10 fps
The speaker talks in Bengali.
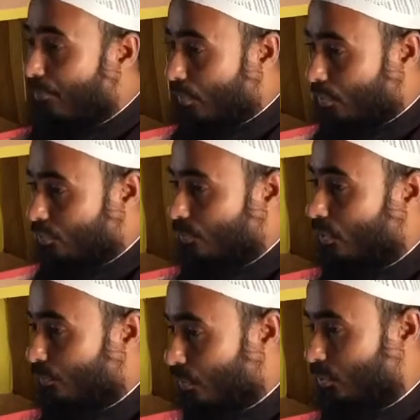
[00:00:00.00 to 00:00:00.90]
পরস্পর
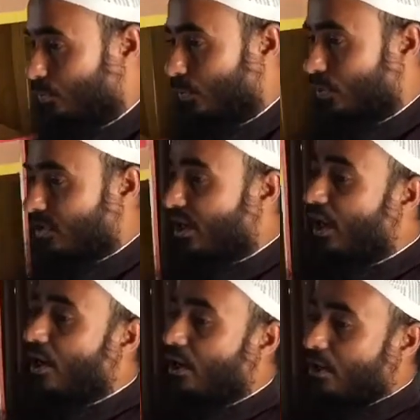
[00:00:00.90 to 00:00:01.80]
পরস্পরকে
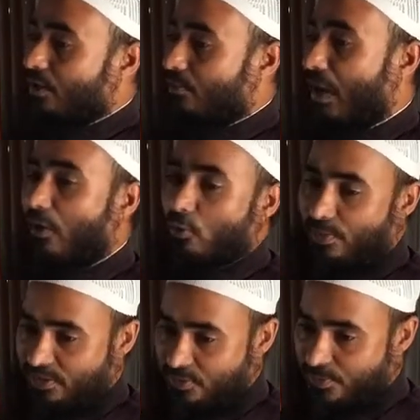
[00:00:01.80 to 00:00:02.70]

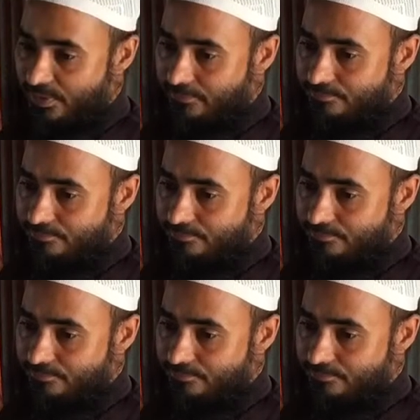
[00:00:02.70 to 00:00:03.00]
ভালোবাসবে